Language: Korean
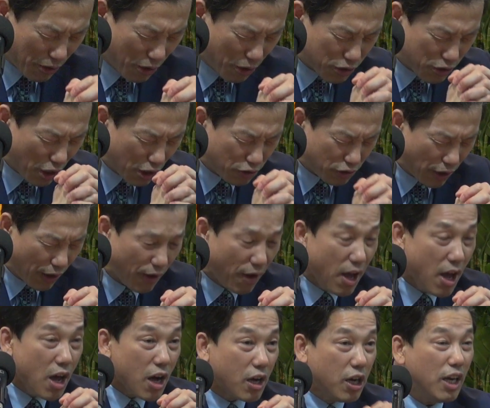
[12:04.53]
용서해 주세요.
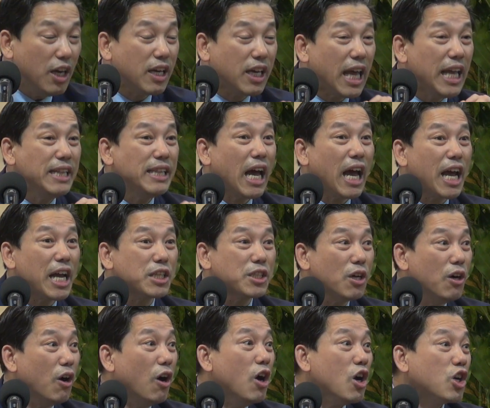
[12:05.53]
그렇게 한다고
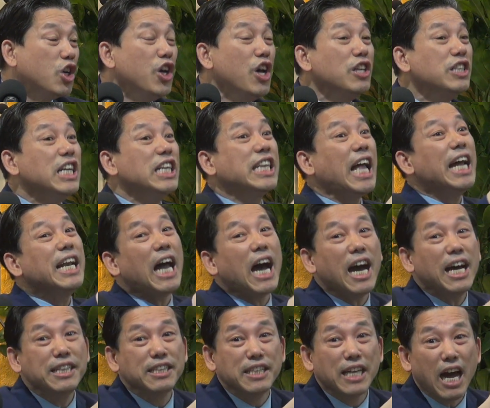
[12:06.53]
해서 그 영들이 다
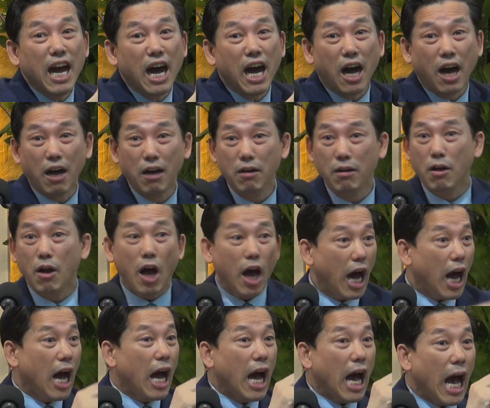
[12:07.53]
나갔느냐?
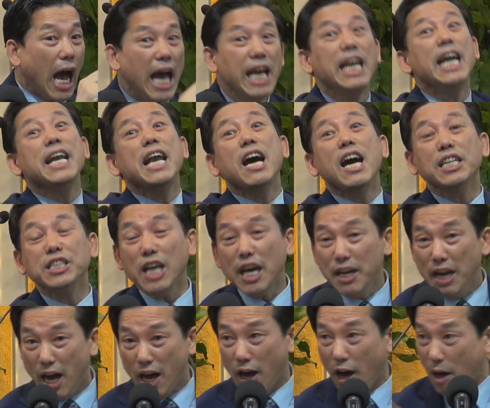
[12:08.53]
하나 나가지
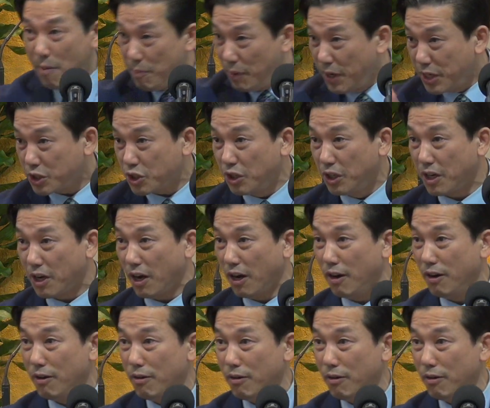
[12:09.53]
하나. 한 번 했으니까.